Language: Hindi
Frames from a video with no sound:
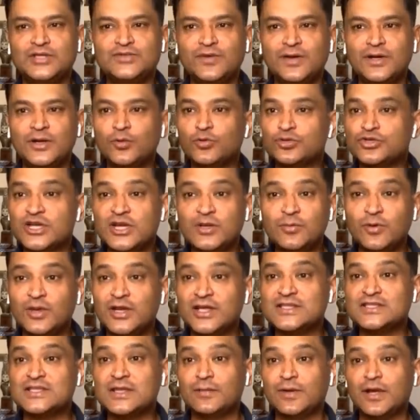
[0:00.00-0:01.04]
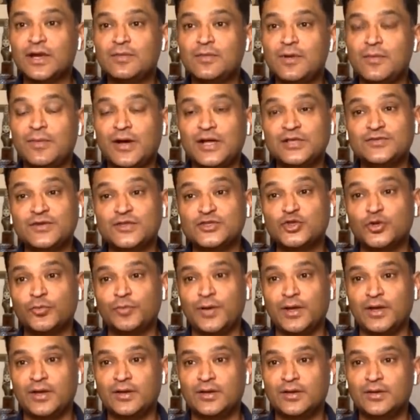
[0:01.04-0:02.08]
बाजवा ने कुछ नहीं बोला इसके बारे में बाजवा
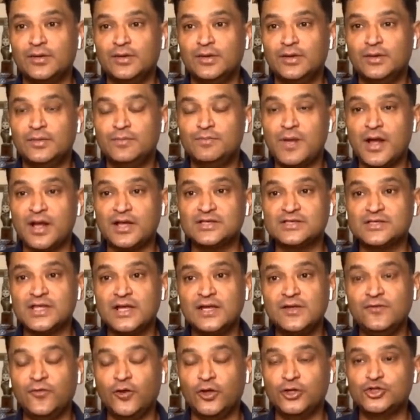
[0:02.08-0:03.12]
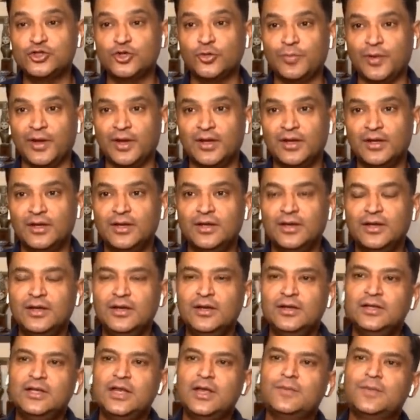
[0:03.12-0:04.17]
चुप है पाकिस्तानी फौज चुप है
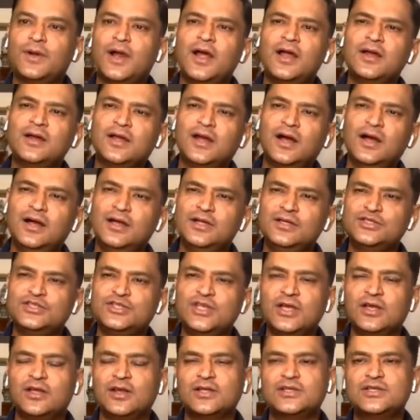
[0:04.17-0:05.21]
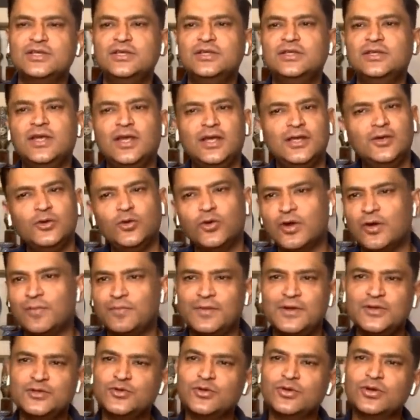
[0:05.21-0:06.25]
ये इमरान खान शेख रशीद ये ही लोग
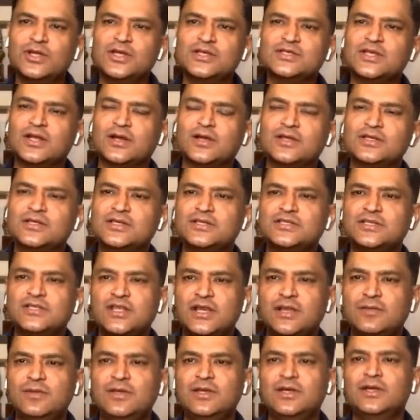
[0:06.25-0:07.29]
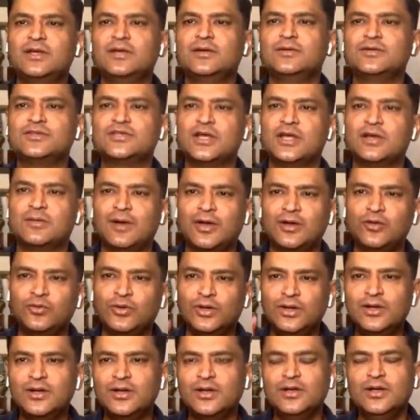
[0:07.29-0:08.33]
अपने जो उनके सर्कस के जितने भी ये शेर
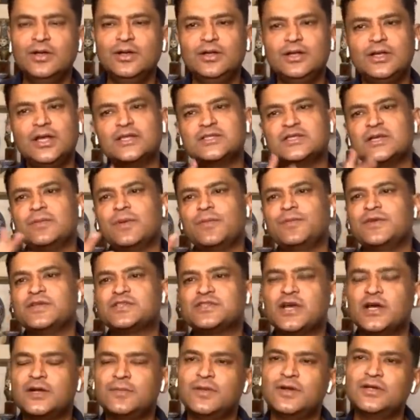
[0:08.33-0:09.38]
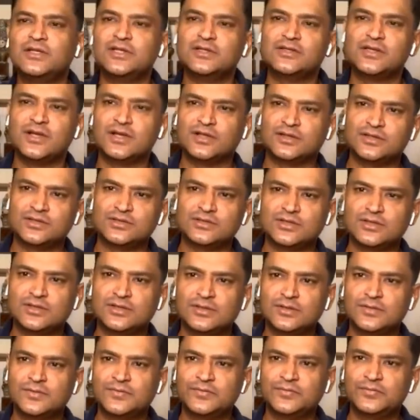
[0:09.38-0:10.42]
भालू हैं ये सब अपने स्टेटमेंट देते रहते हैं
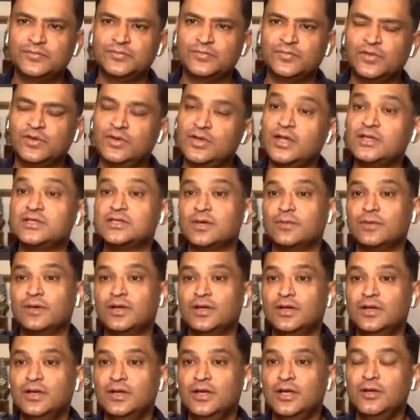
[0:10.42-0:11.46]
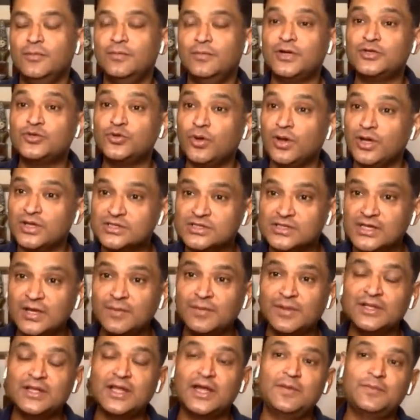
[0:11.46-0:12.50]
सर यही सब है पर जो
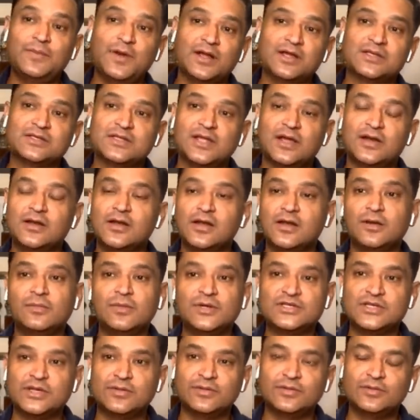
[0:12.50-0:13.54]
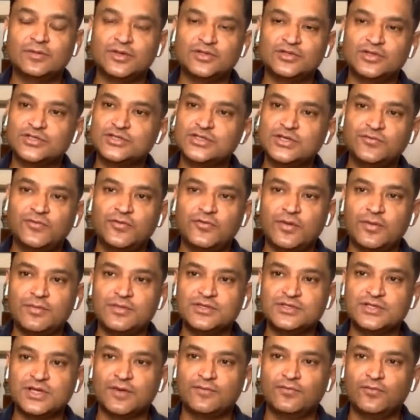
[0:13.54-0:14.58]
असली बंदा है पाकिस्तान का कमर जावेद वाजा चीफ ऑफ
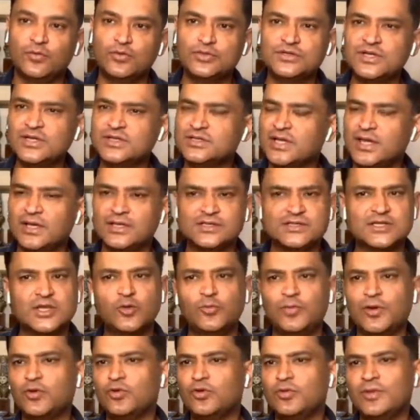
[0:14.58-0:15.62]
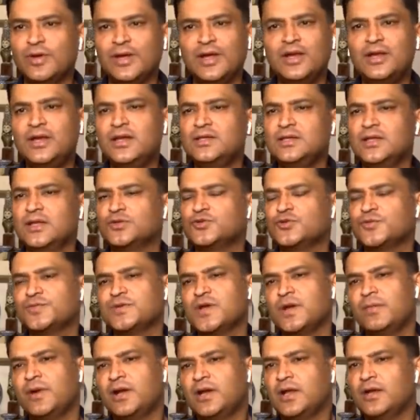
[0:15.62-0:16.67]
आर्मी स्टाफ उसने इसके ऊपर कोई बयान नहीं दिया
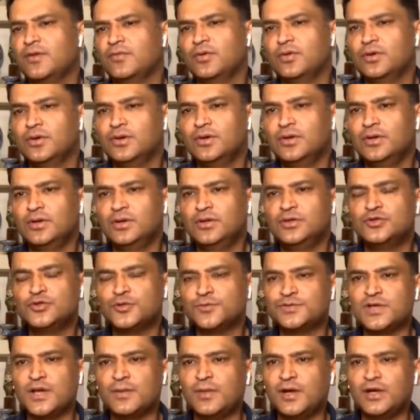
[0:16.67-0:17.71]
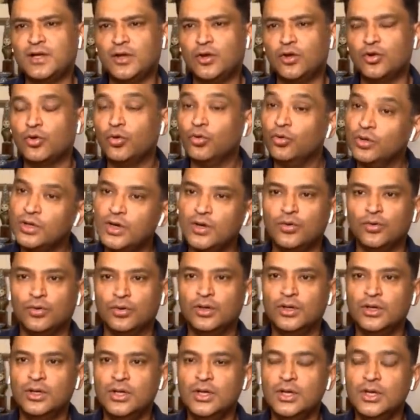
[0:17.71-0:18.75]
चुपचाप बैठा है वो चुपचाप बैठा है और हो ना हो
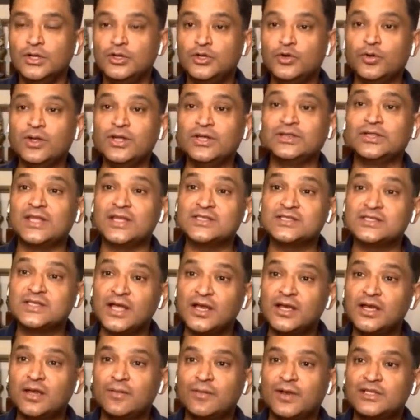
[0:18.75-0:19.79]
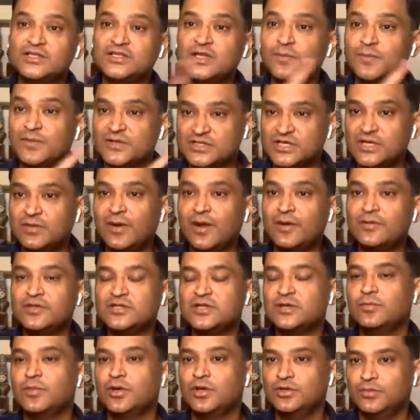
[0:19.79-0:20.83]
क्योंकि दस साल के बाद से पिछली बार
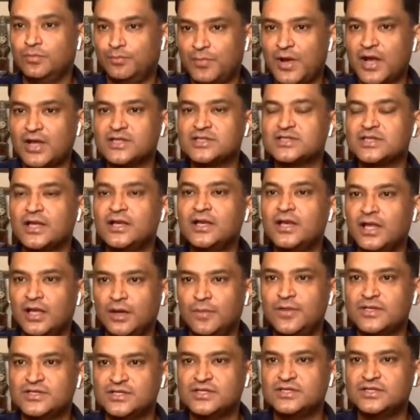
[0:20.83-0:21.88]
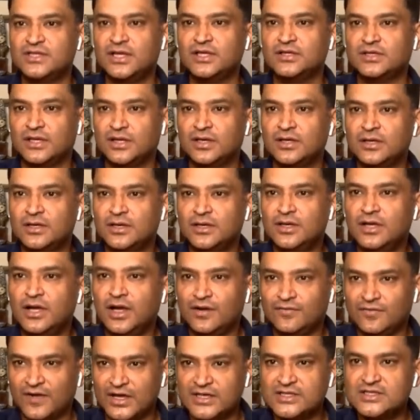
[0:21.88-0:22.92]
भी जब पाकिस्तान ने एयरबेसेस दिए थे
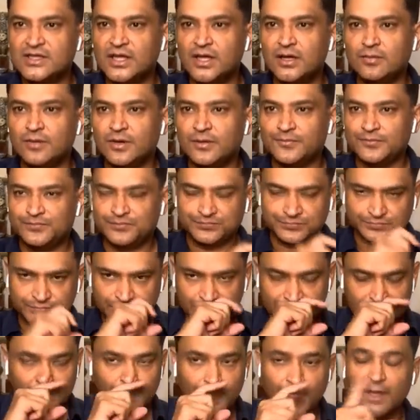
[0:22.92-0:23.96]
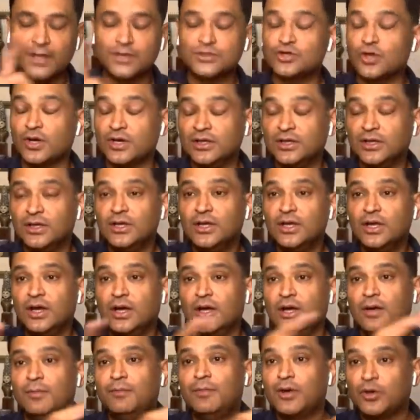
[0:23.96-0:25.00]
अफगानिस्तान में सॉरी
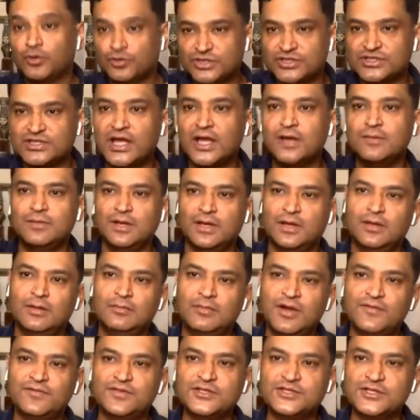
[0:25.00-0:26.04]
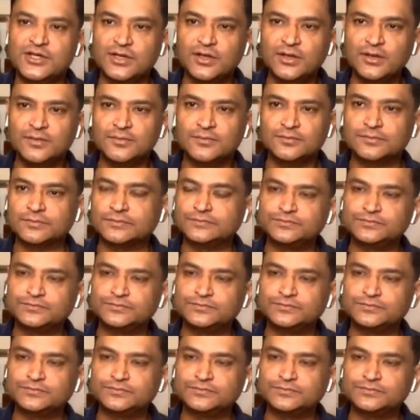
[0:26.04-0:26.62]
बलोचिस्तान में माफ कीजिएगा